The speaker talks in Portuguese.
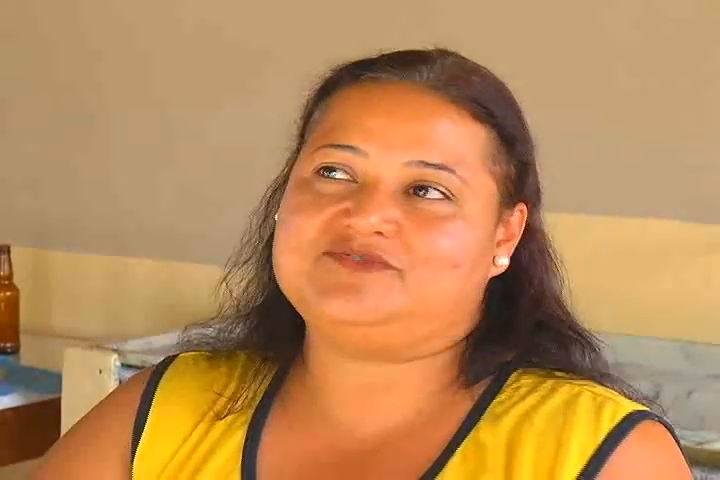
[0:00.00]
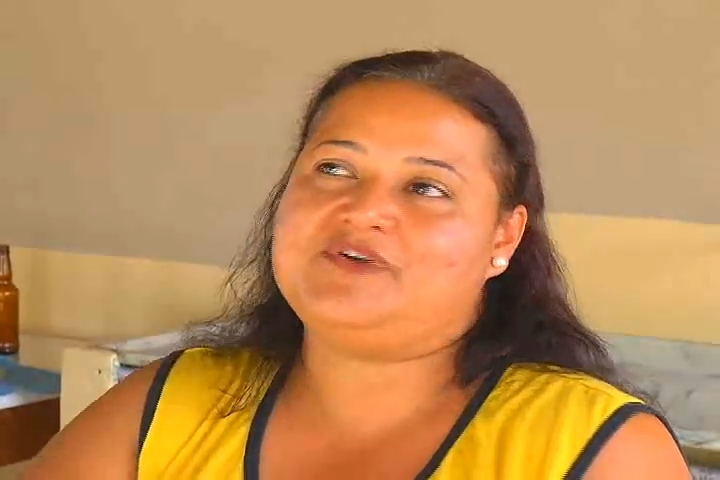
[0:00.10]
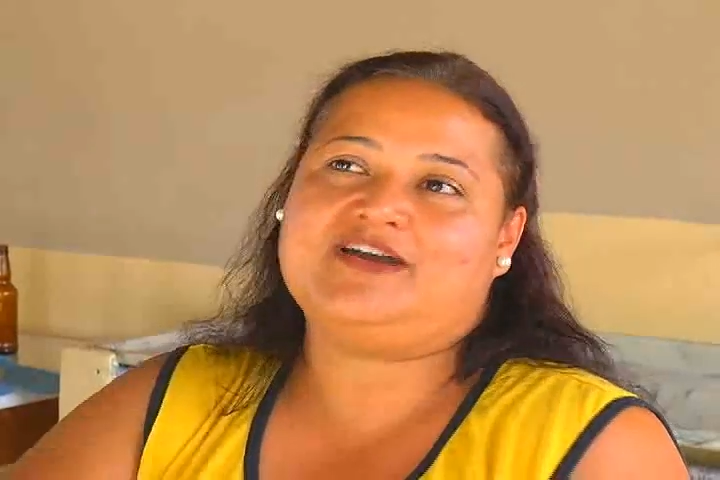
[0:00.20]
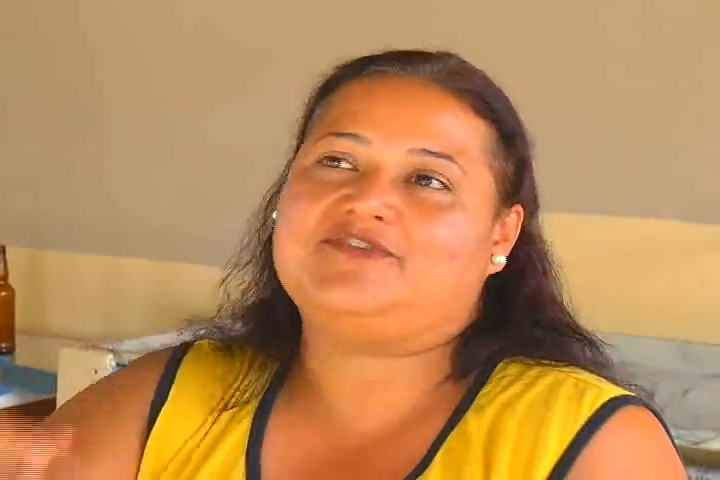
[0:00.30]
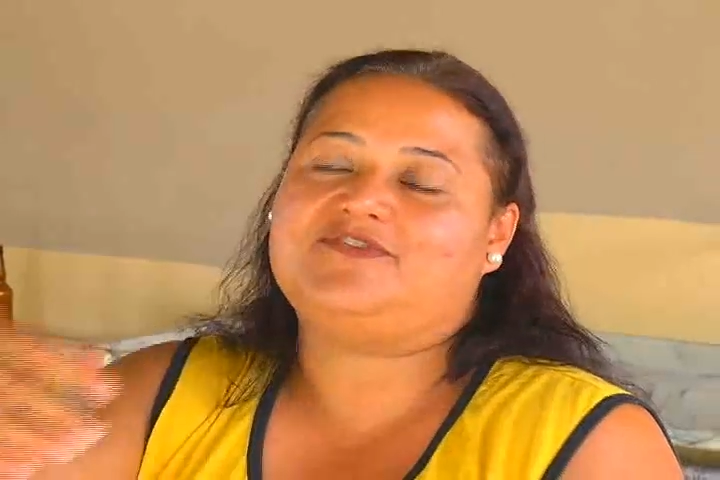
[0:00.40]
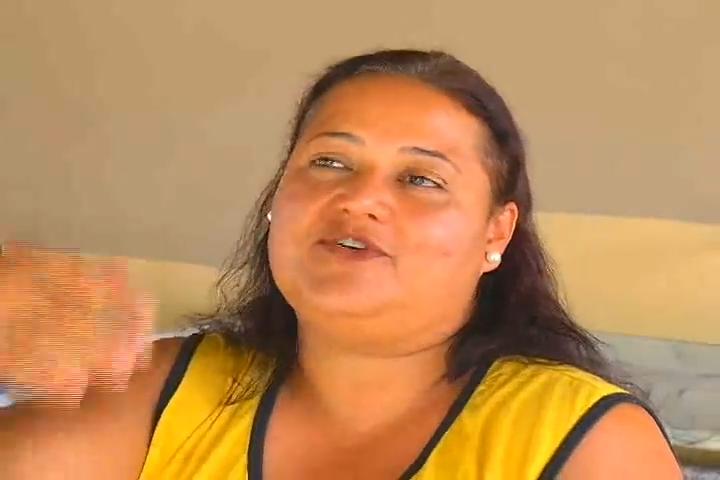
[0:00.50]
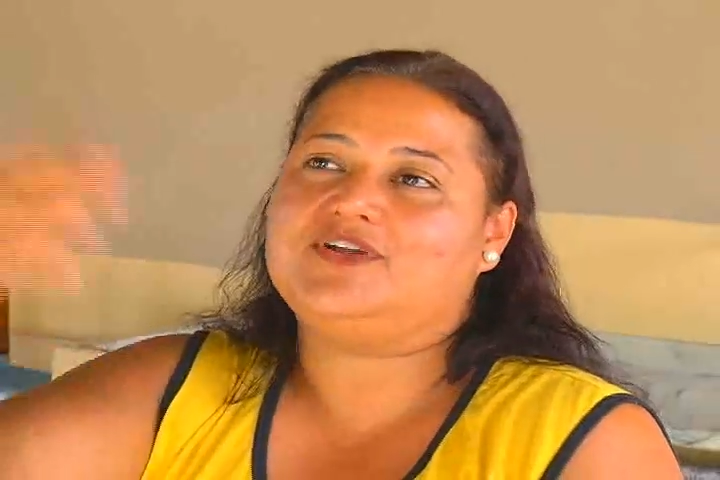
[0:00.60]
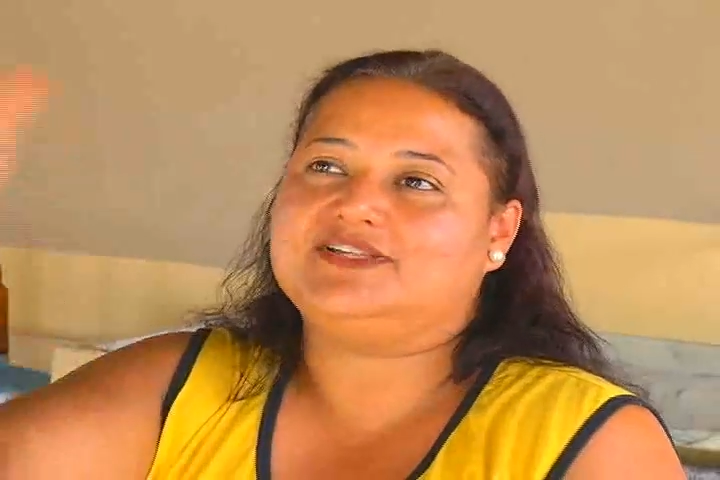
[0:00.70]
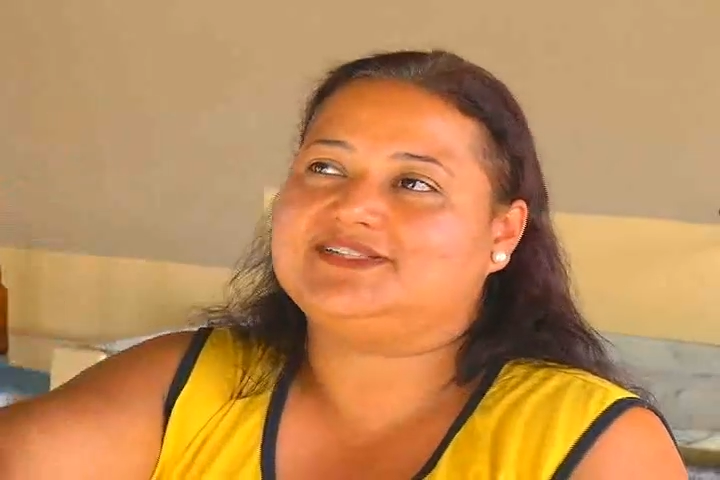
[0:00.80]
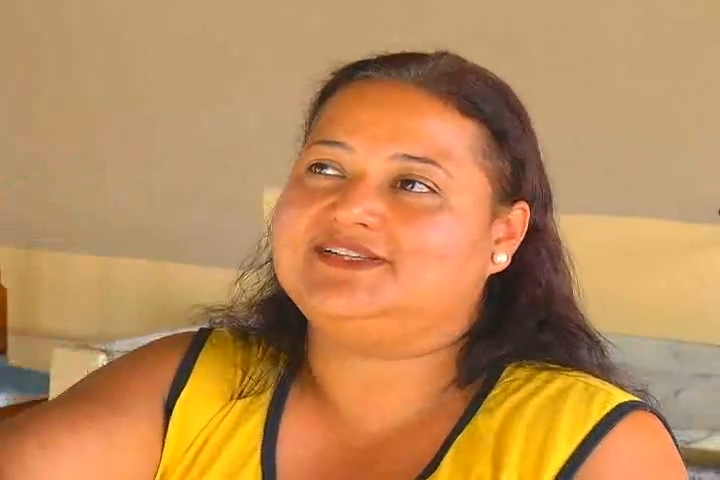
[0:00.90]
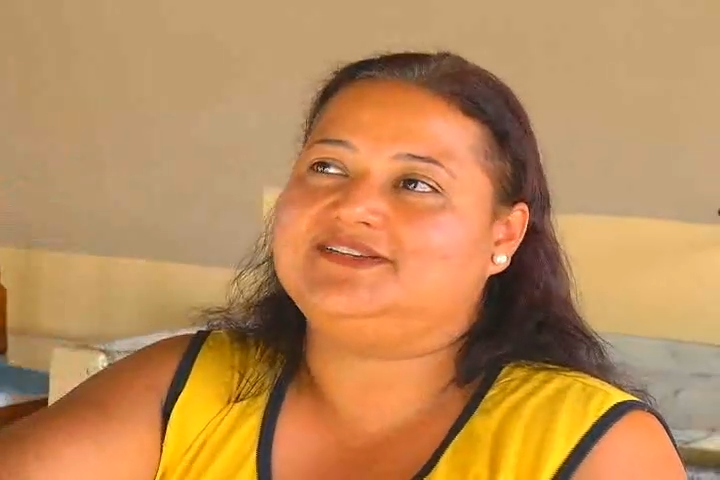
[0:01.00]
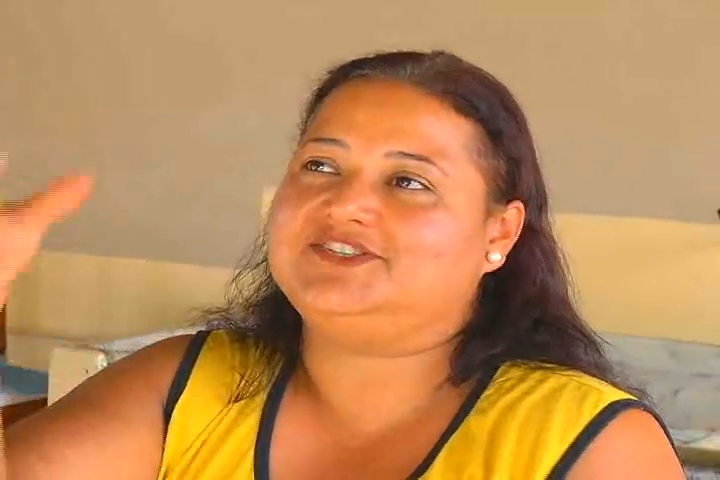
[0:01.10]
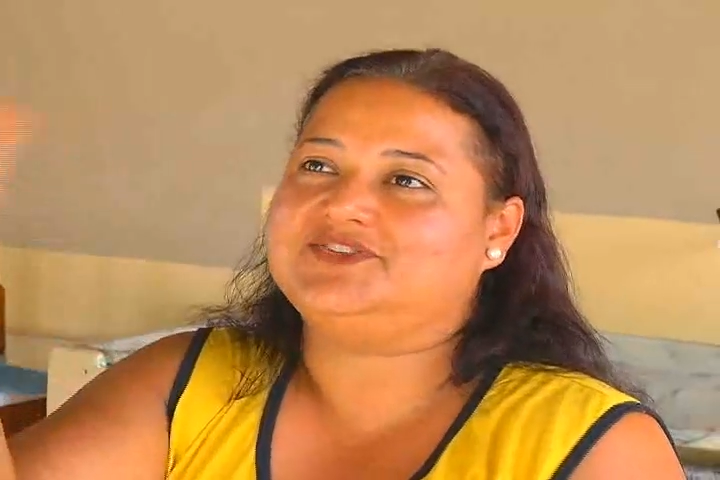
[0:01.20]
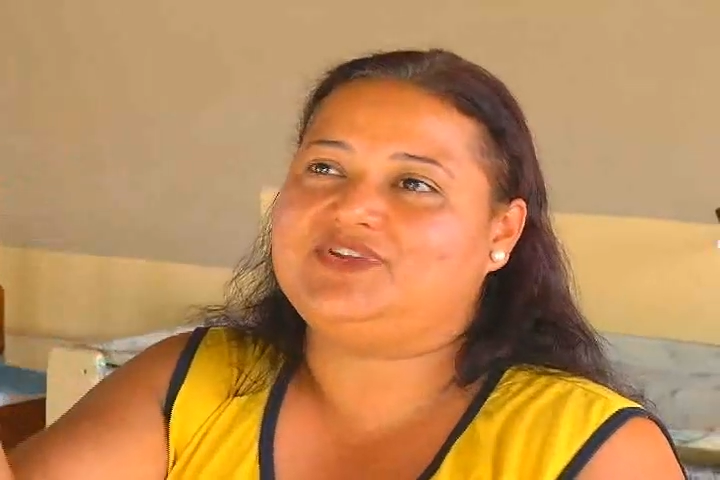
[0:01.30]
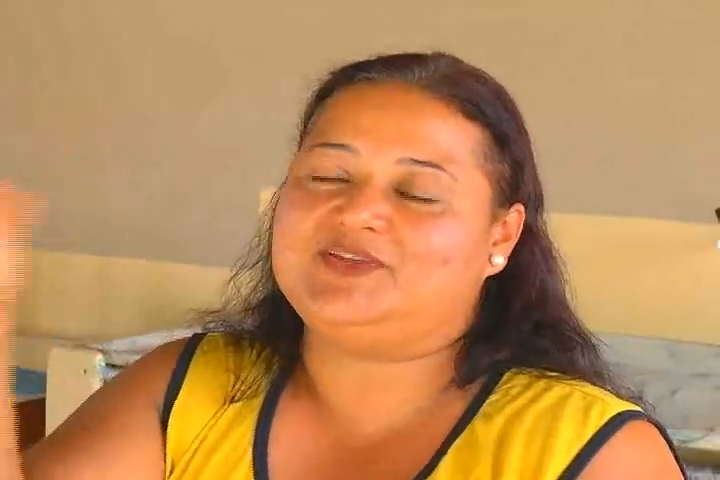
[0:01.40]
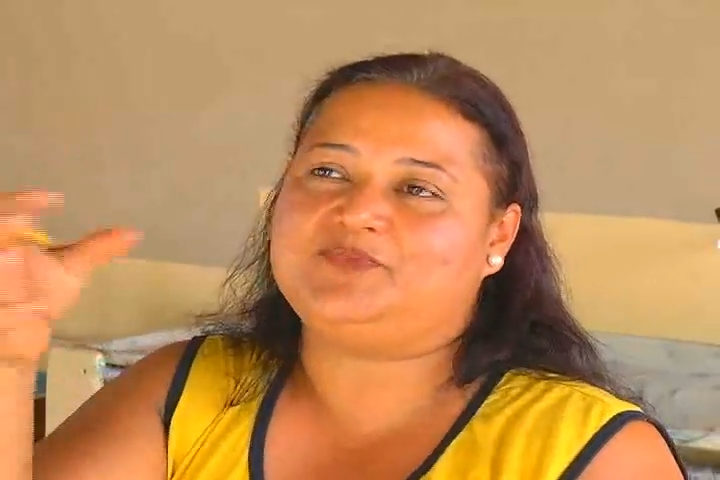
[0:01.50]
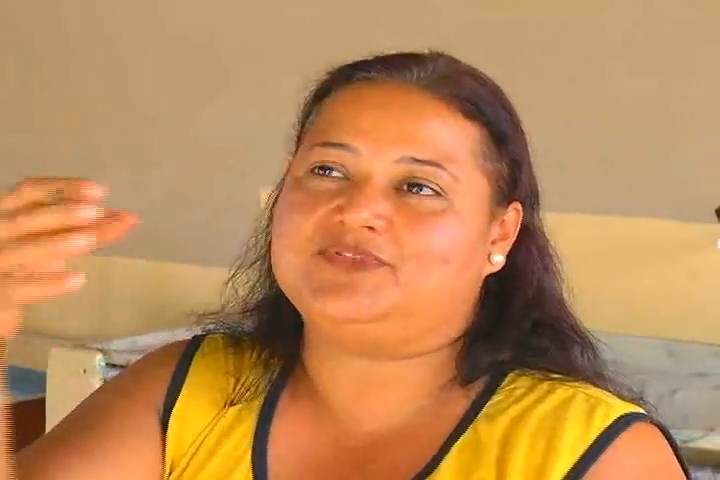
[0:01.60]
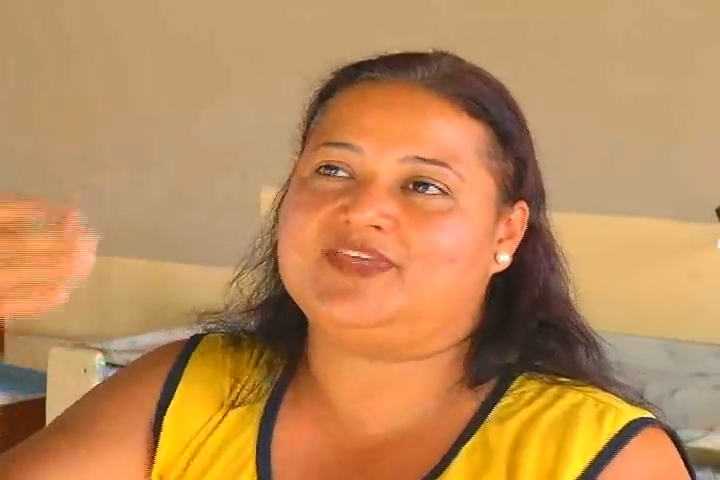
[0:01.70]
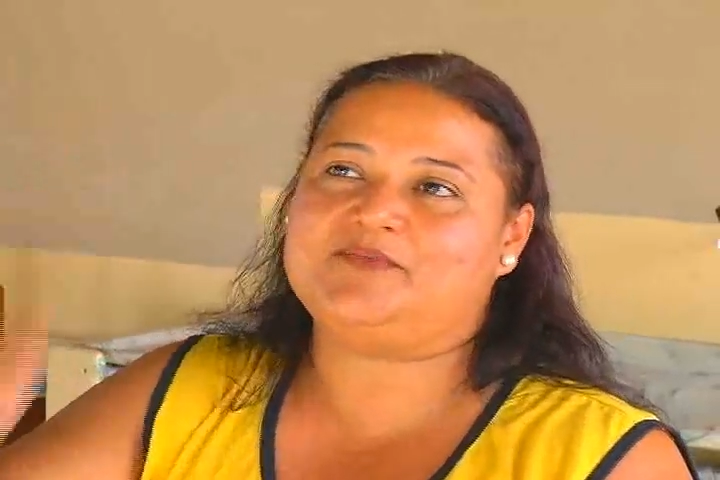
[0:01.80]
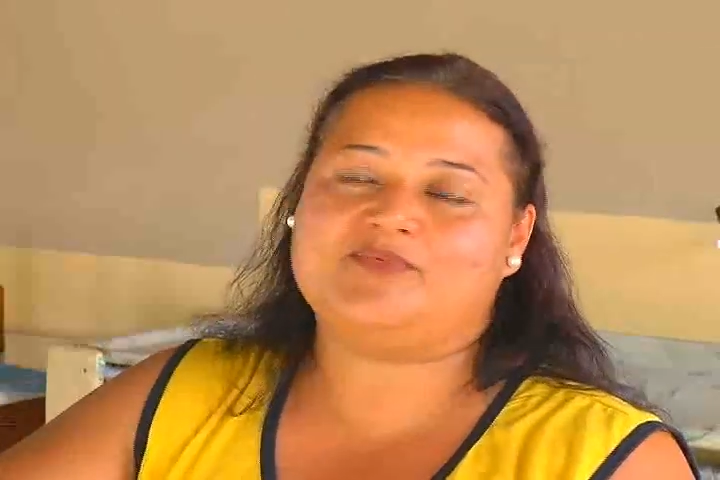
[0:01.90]
uma folha, assim, a gente está olhando para o
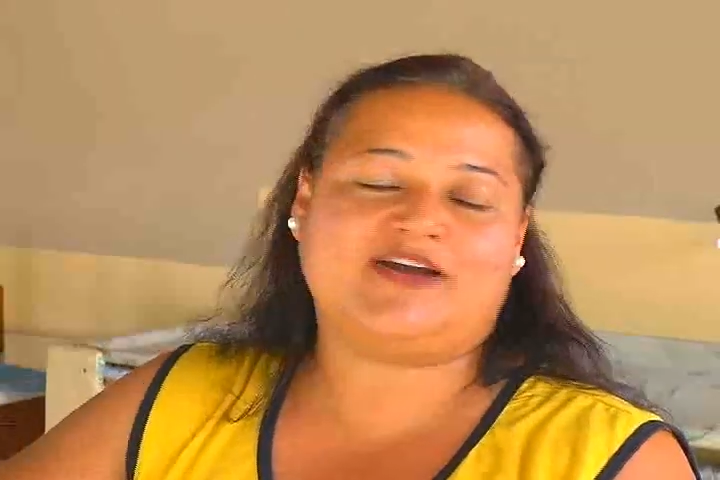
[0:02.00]
tempo,